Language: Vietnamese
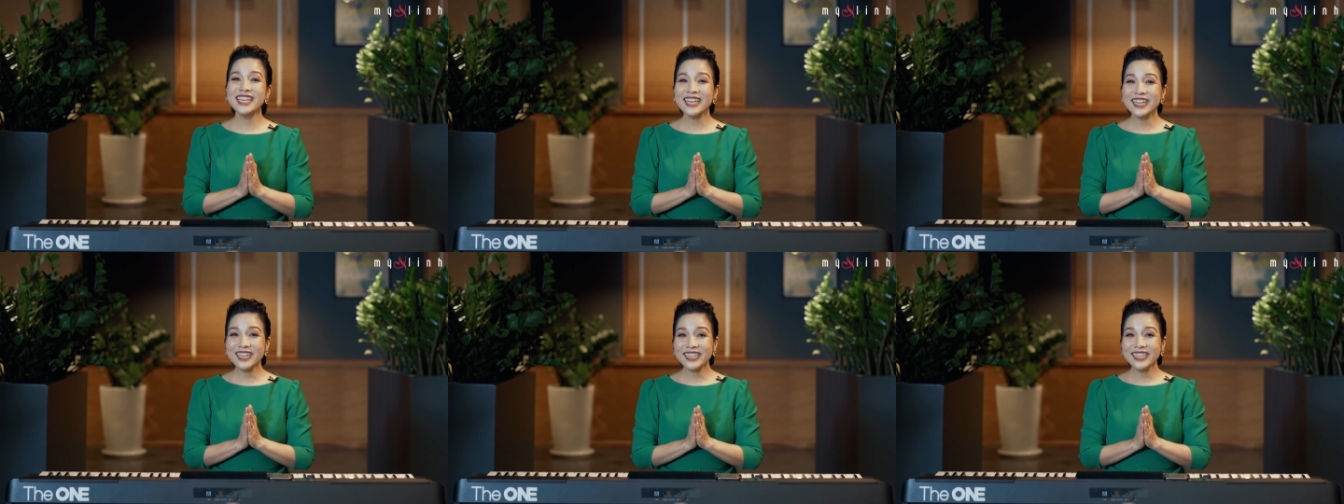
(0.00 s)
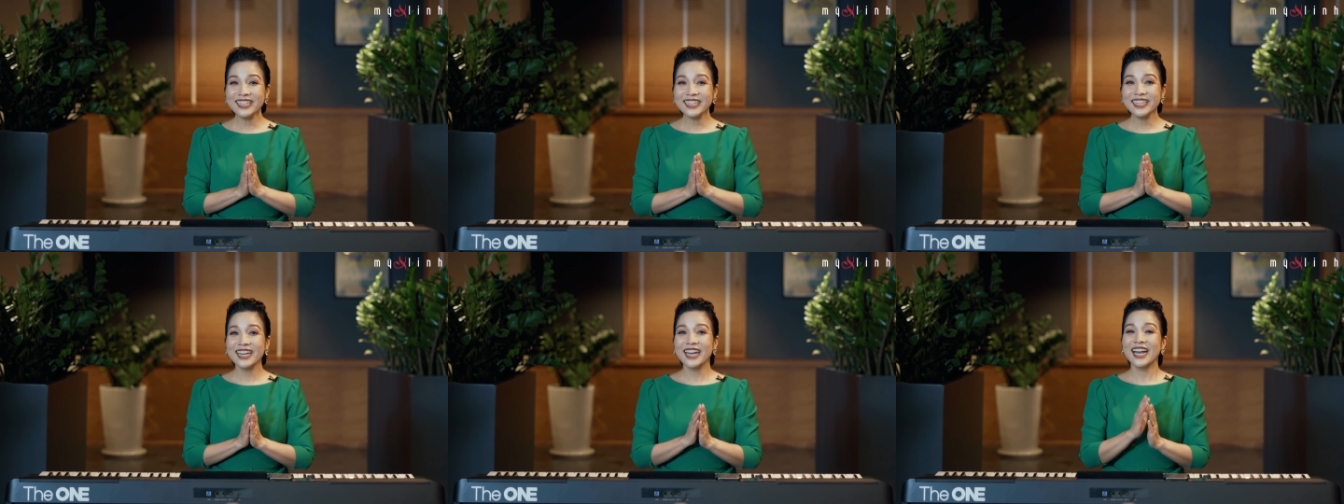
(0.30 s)

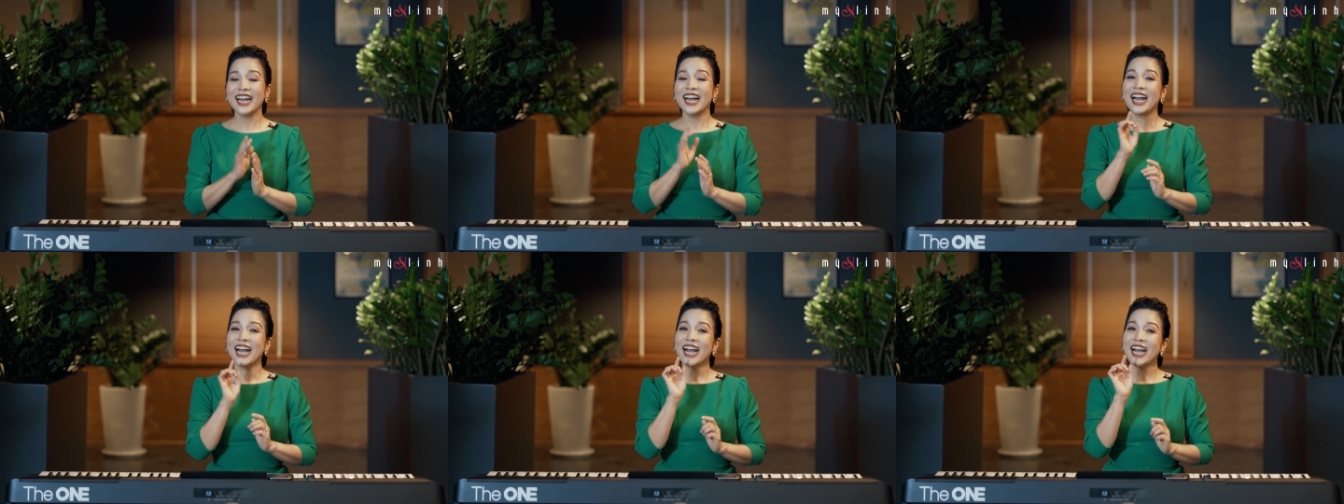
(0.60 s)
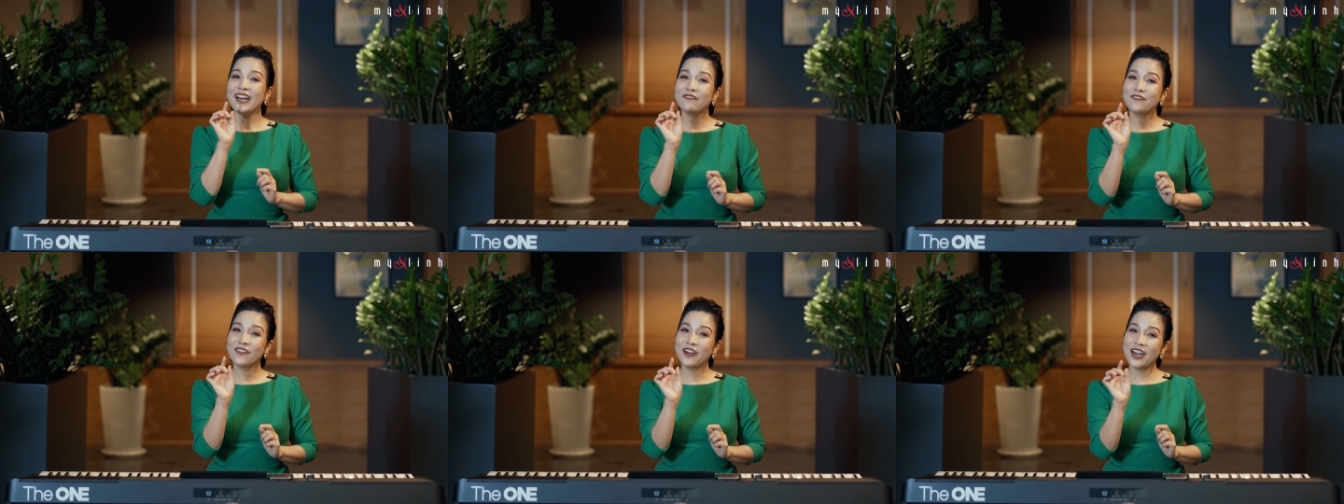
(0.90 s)
Nhưng
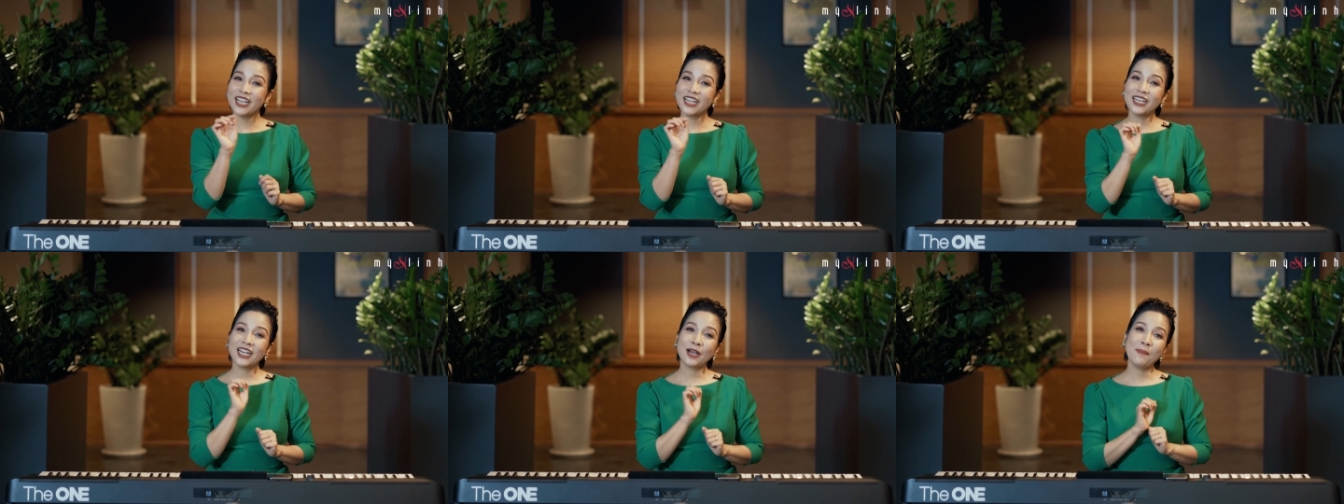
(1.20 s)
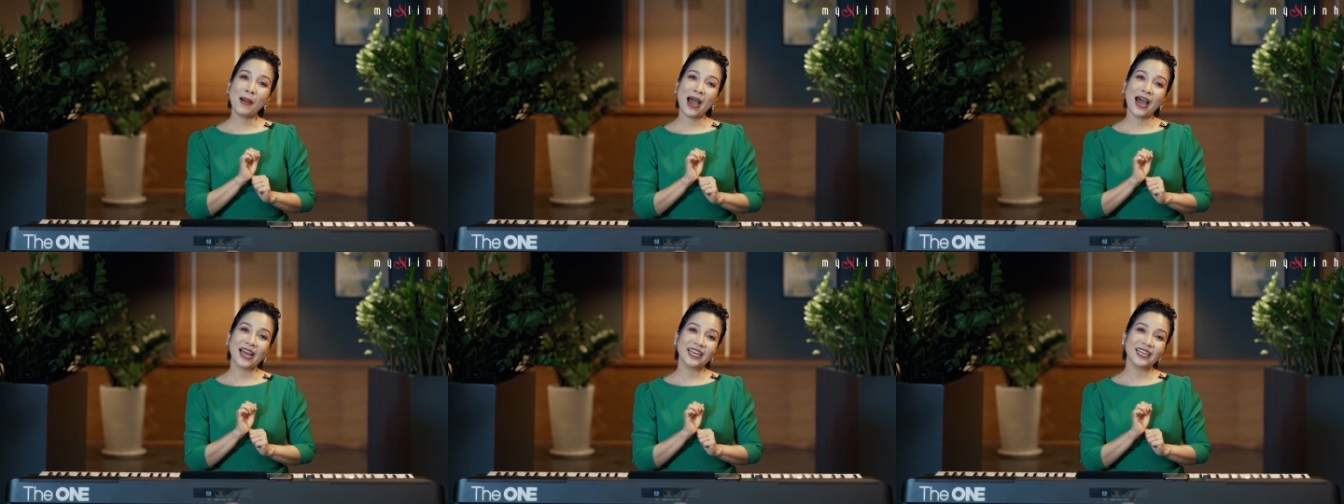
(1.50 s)
với
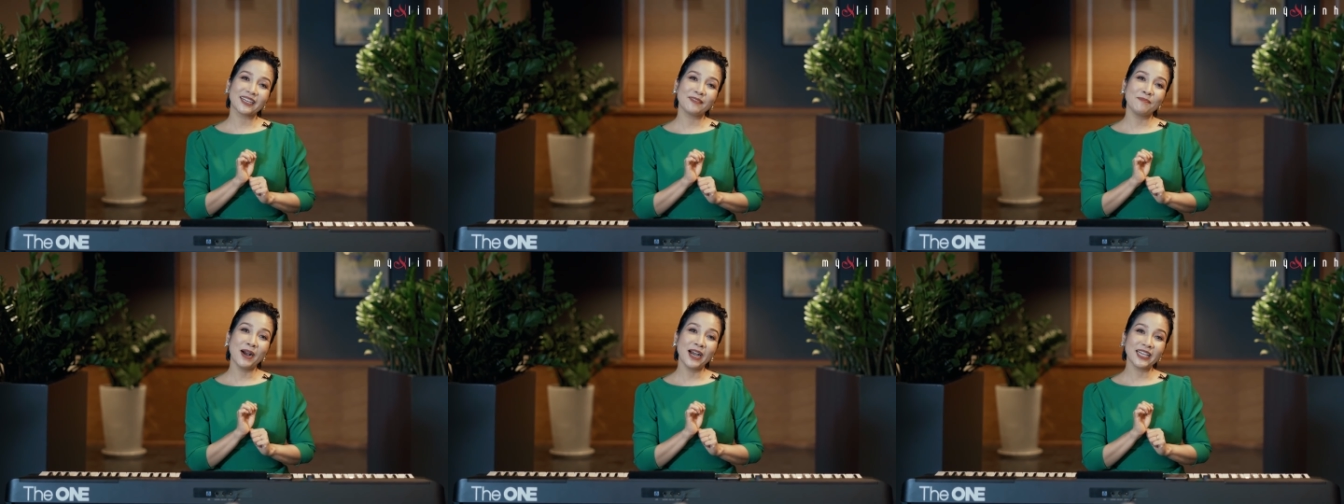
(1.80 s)
các bạn